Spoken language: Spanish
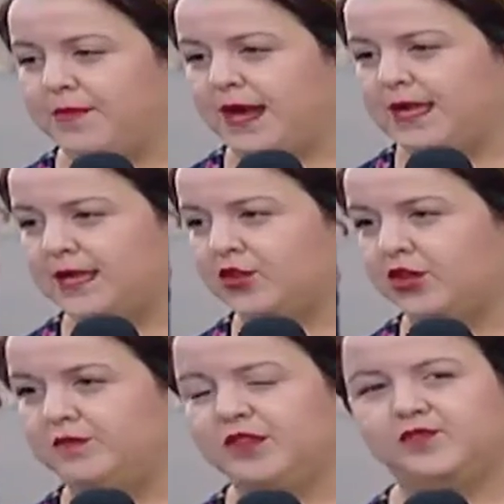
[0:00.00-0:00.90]
comprarle a
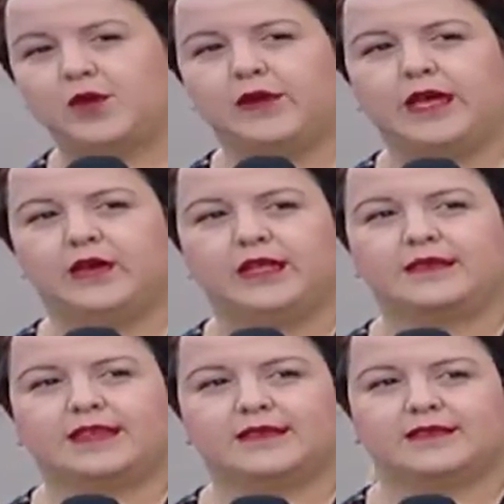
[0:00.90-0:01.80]
todos mis
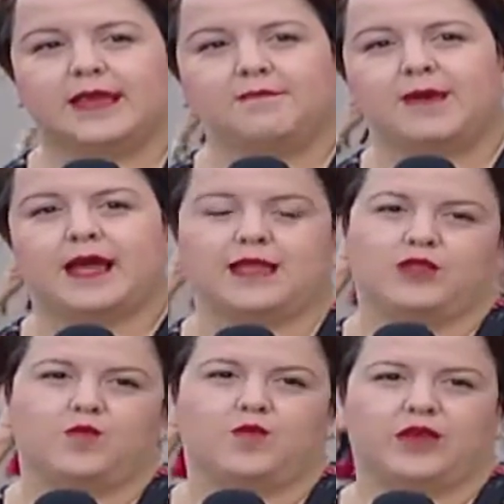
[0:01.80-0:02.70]
proveedores que estén
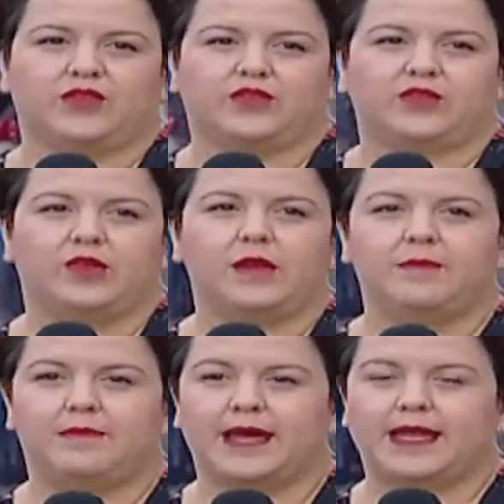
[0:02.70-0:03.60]
pagando impuestos,
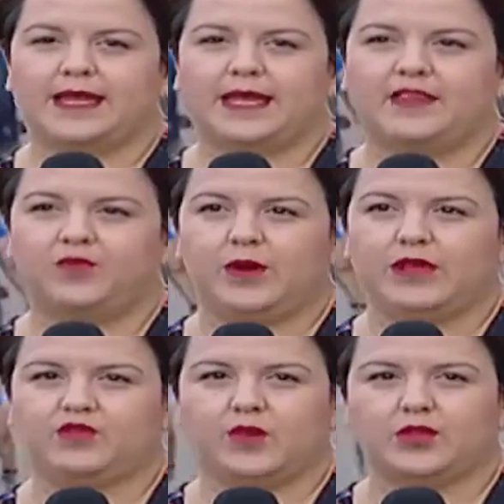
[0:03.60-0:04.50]
para que
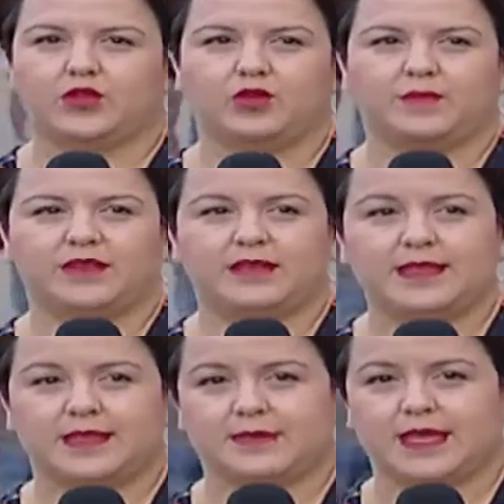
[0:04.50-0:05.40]
después, cuando yo
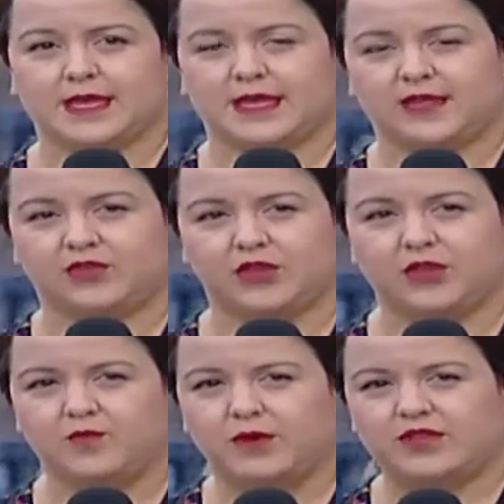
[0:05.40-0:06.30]
presente mi
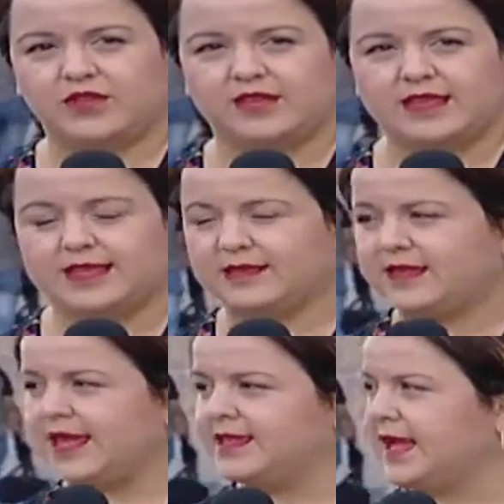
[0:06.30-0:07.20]
declaración de impuestos ante
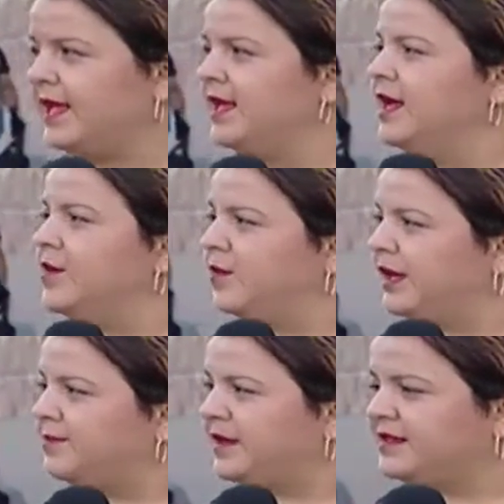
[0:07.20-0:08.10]
Hacienda,
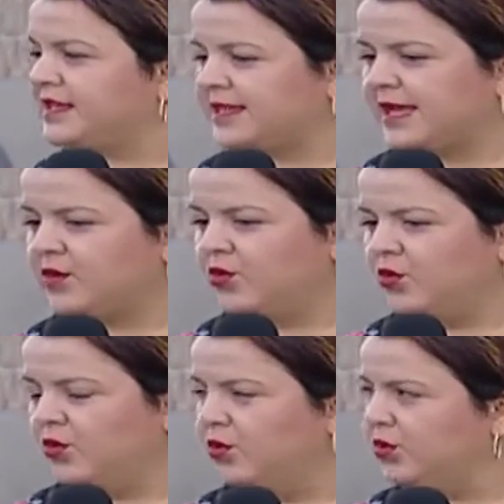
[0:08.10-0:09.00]
poder presentar
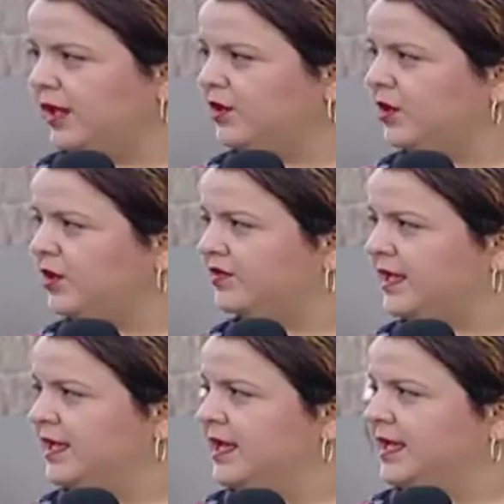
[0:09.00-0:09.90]
un
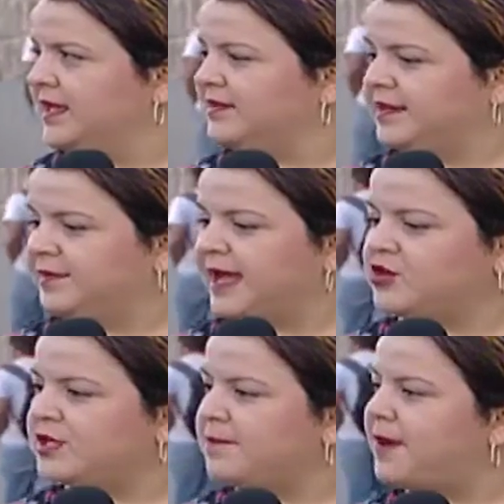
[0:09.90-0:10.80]
desglose y decir, vea,
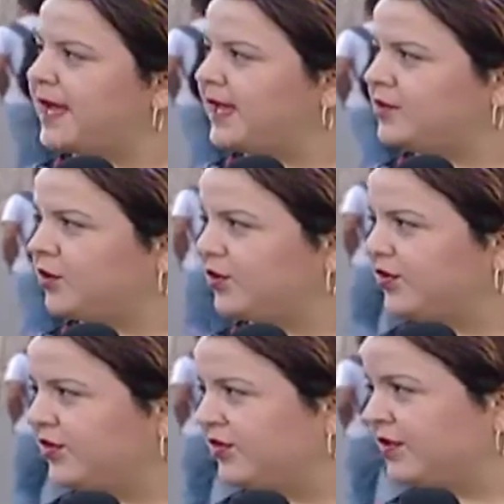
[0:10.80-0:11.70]
yo ya pagué
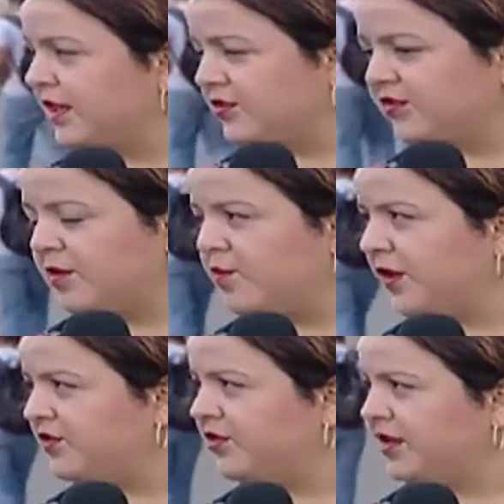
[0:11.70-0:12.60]
todos estos,
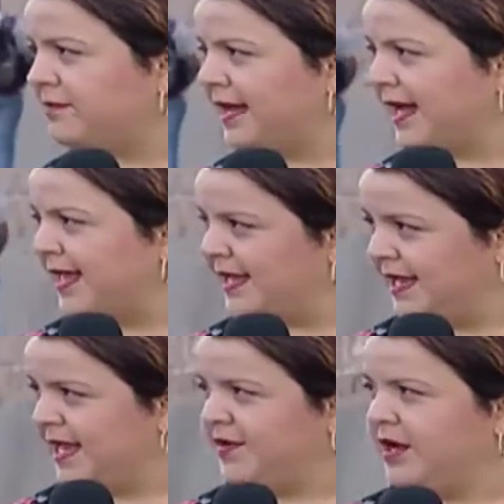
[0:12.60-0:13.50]
impuestos en mi
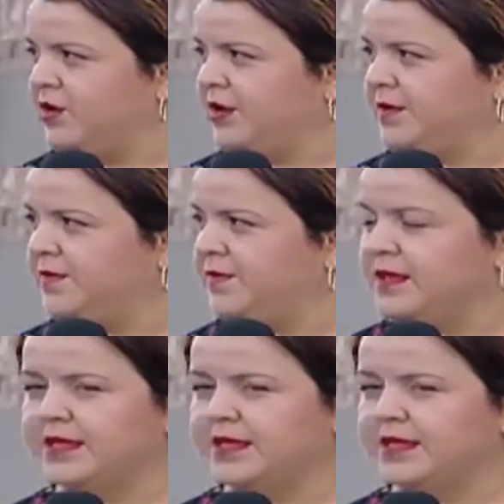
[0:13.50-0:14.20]
cadena de valor,